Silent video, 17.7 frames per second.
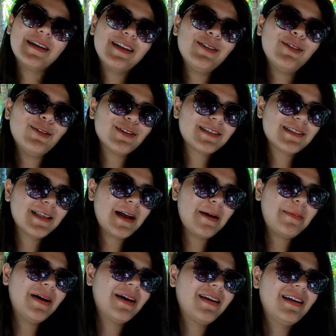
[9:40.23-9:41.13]
हमारी होस्ट
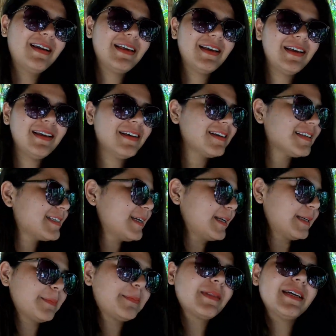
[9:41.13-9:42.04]
ने हमारे लिए
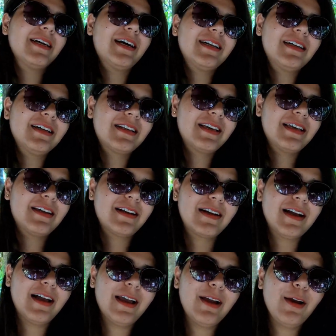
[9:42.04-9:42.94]
सेटअप तैयार करके
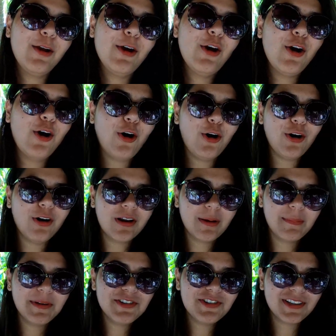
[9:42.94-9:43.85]
रखा है
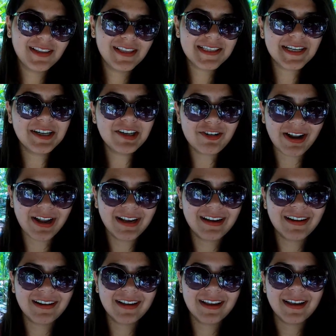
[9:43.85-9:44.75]
और हमें जल्दी से
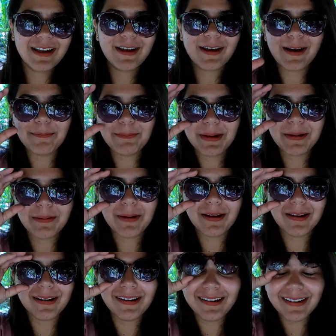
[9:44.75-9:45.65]
ट्राई करके हमें
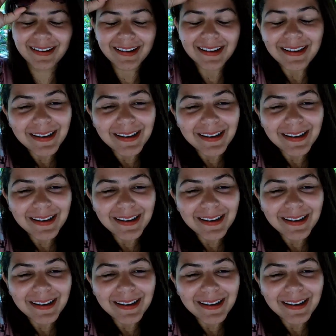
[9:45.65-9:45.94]
आ,